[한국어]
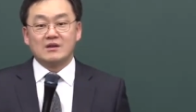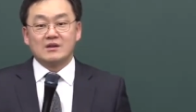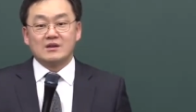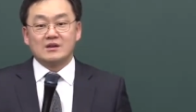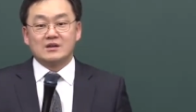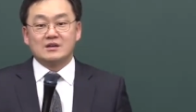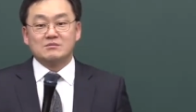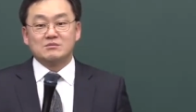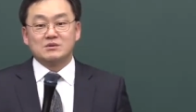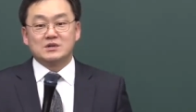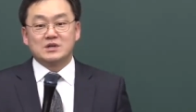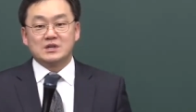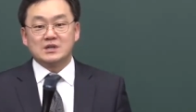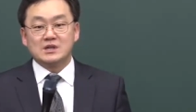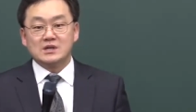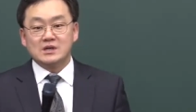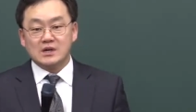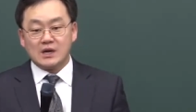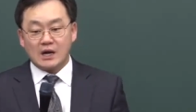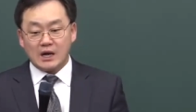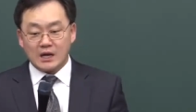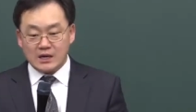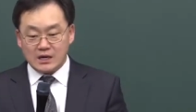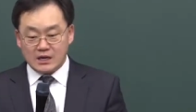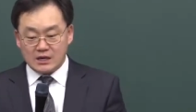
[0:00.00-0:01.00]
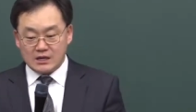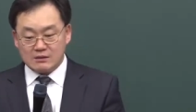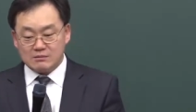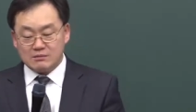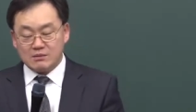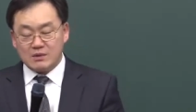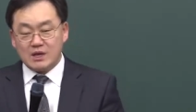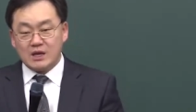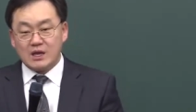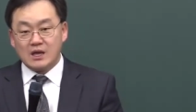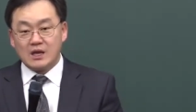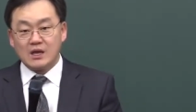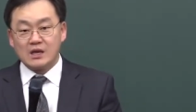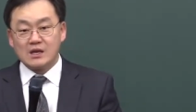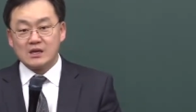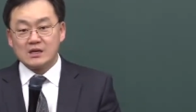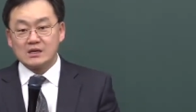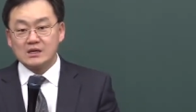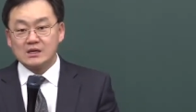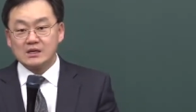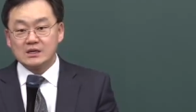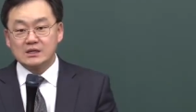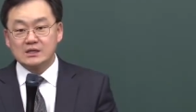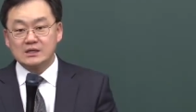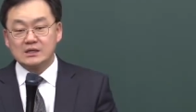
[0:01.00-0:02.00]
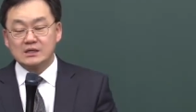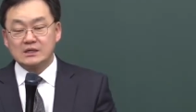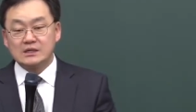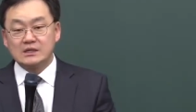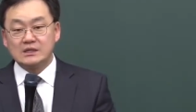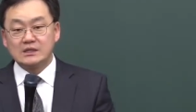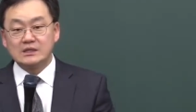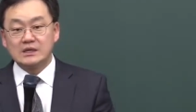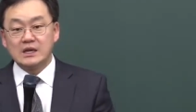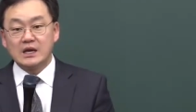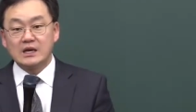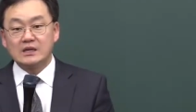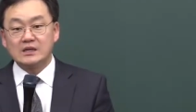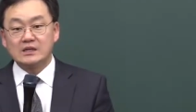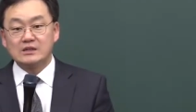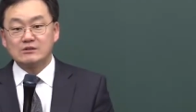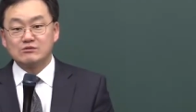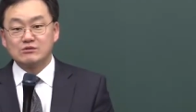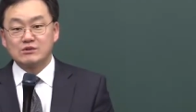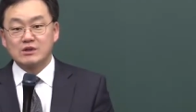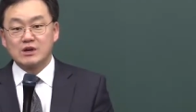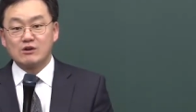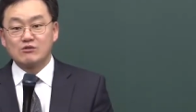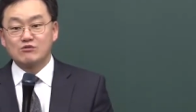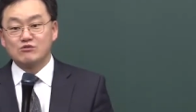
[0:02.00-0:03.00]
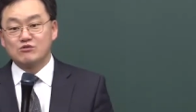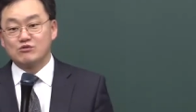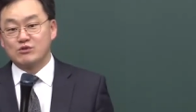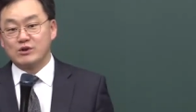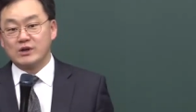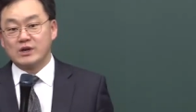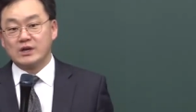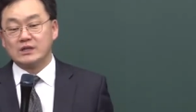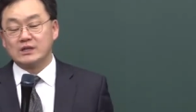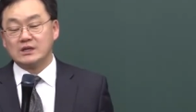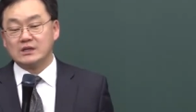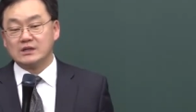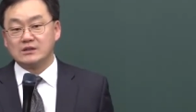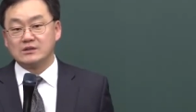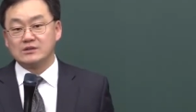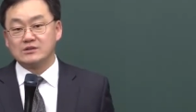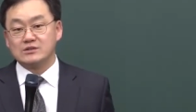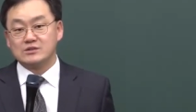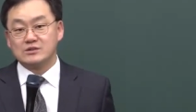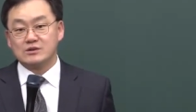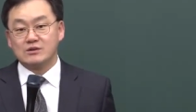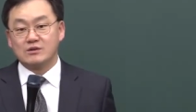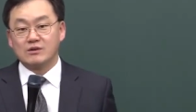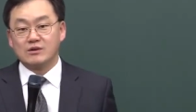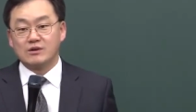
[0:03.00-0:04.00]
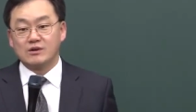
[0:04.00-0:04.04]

그럼 그 하나님의 그 은혜를 우리가 구해야 되는 거죠.